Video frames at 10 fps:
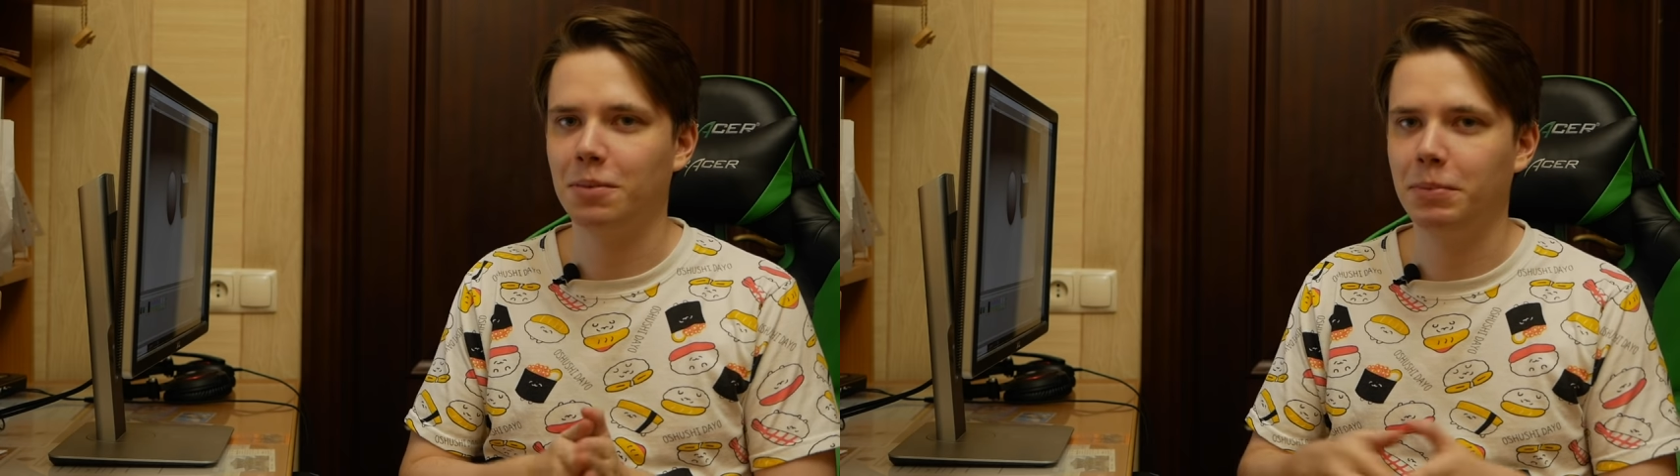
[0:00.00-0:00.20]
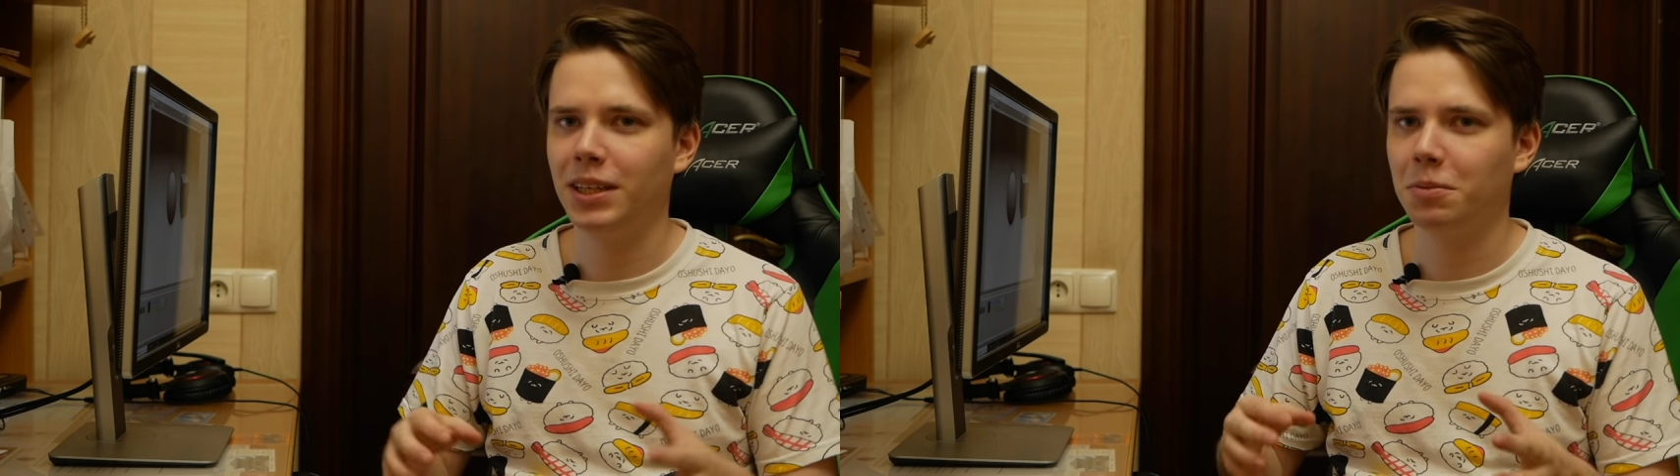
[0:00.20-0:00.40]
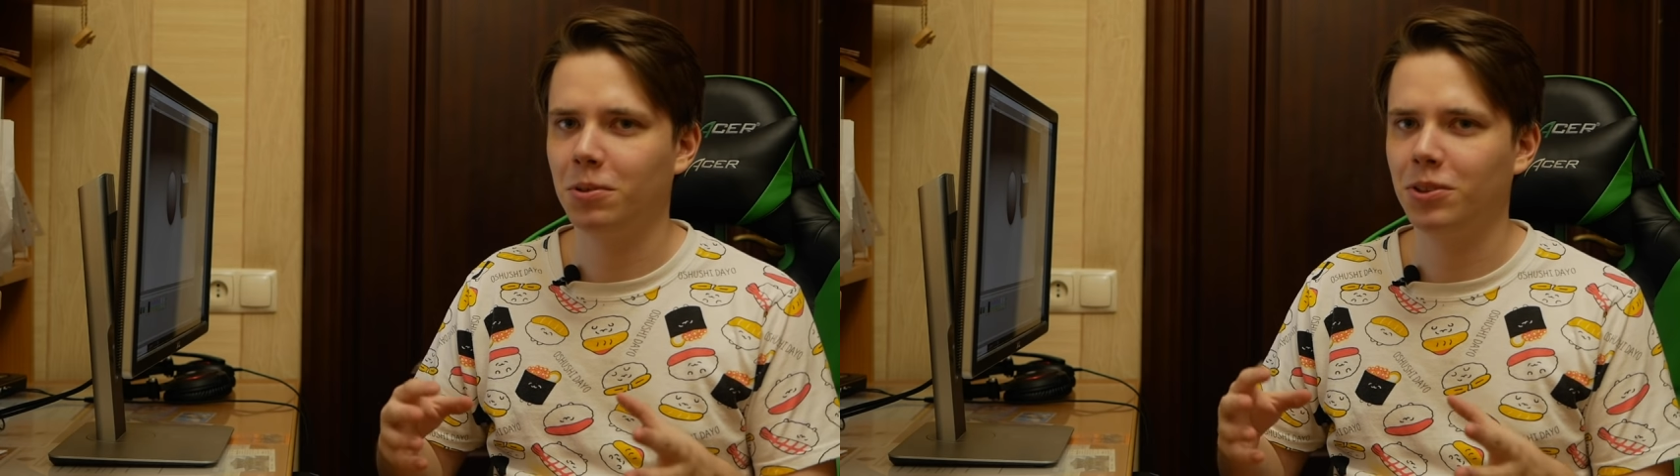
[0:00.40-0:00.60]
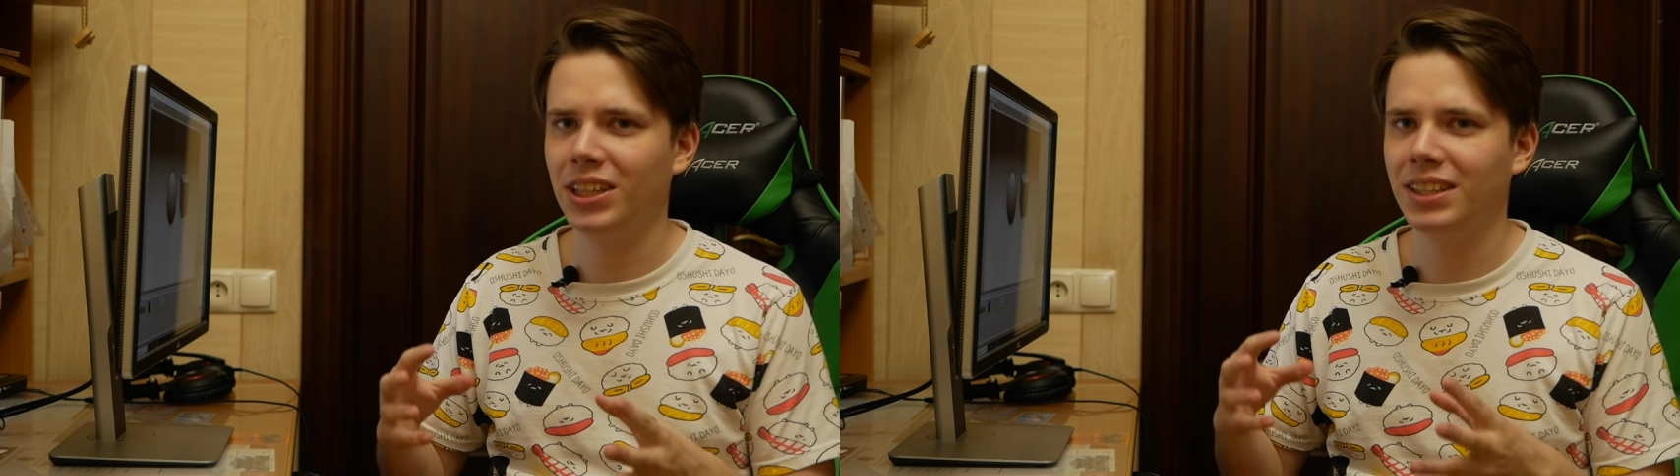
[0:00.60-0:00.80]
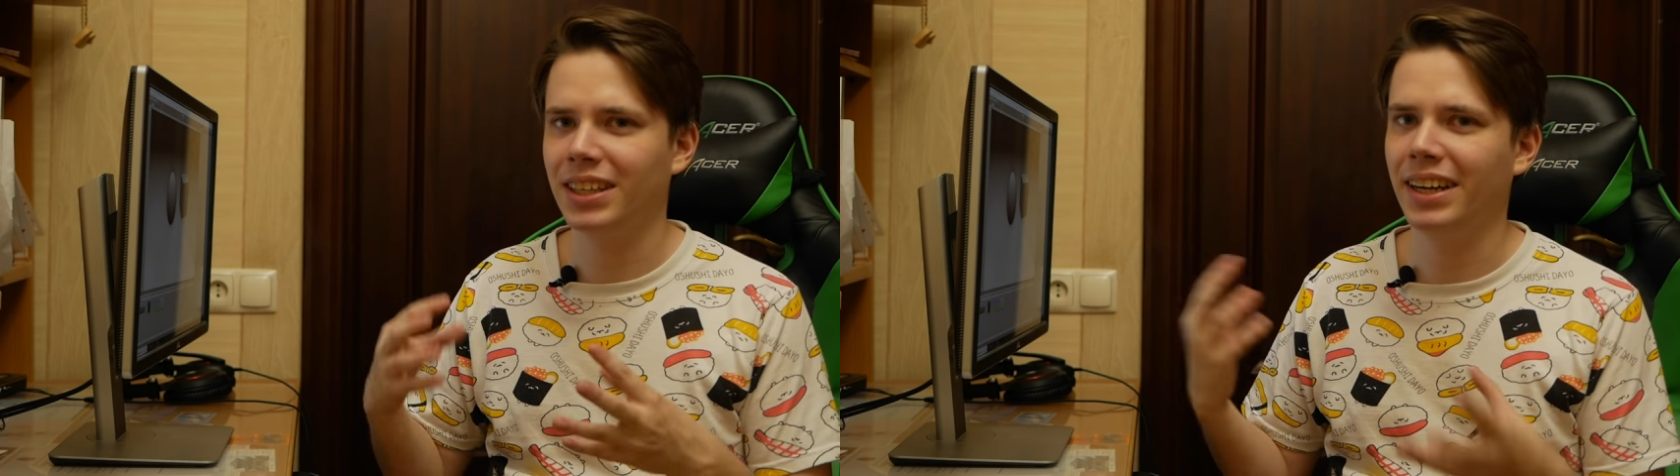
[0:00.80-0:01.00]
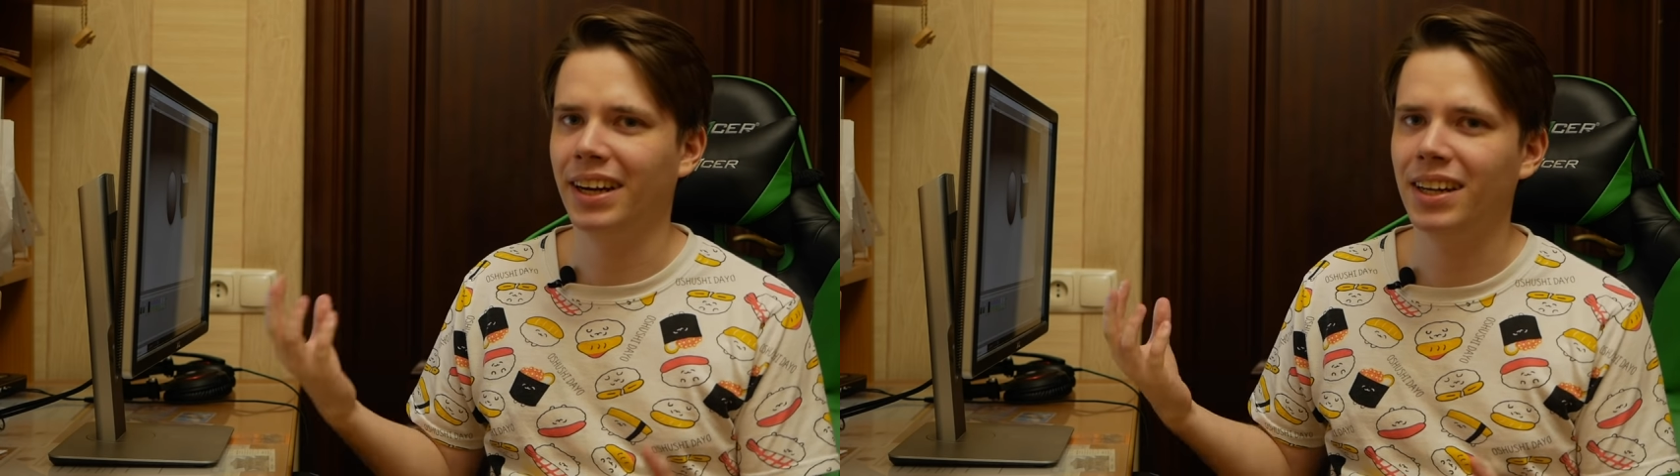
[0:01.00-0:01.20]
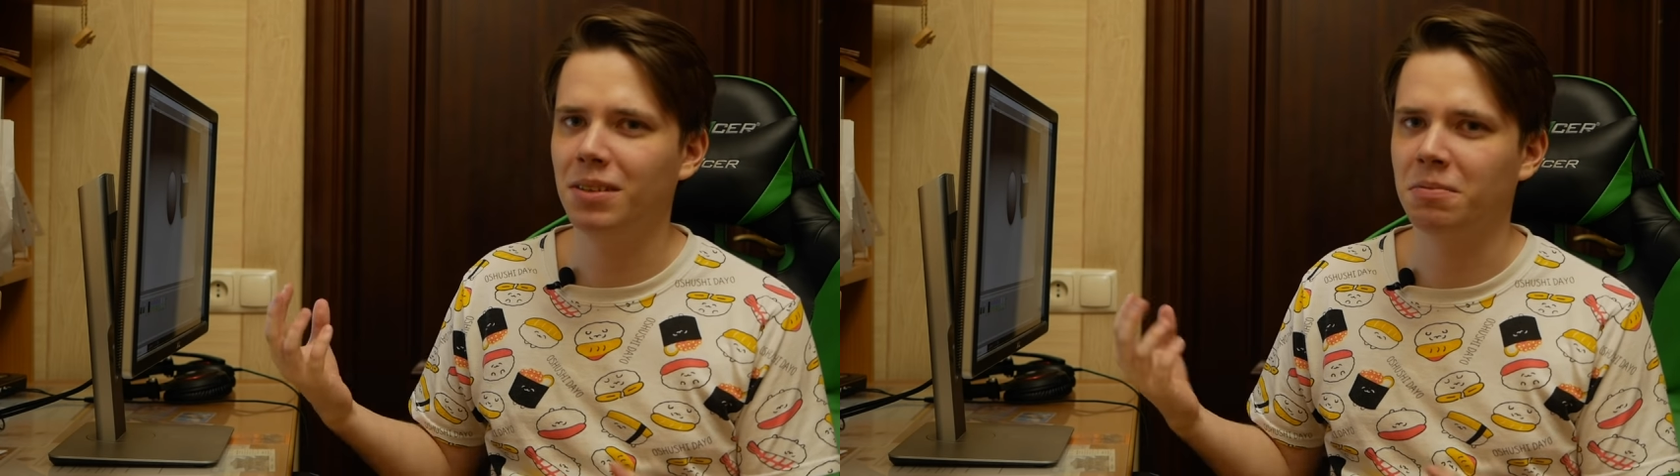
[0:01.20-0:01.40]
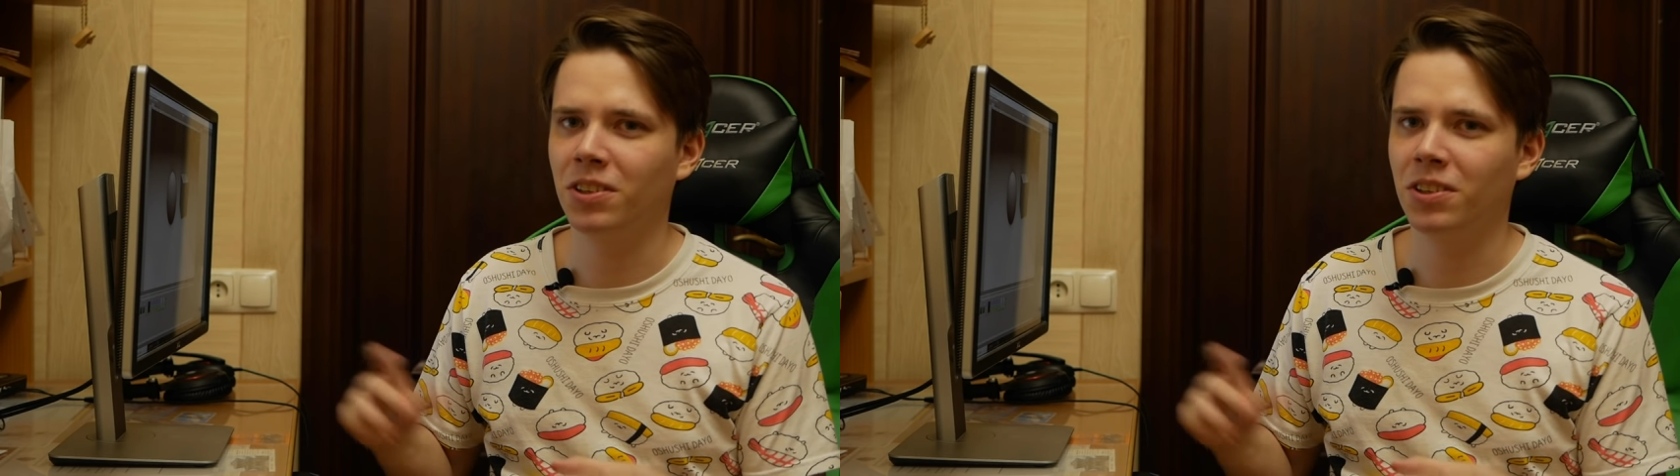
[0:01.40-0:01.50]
объект получается рядом,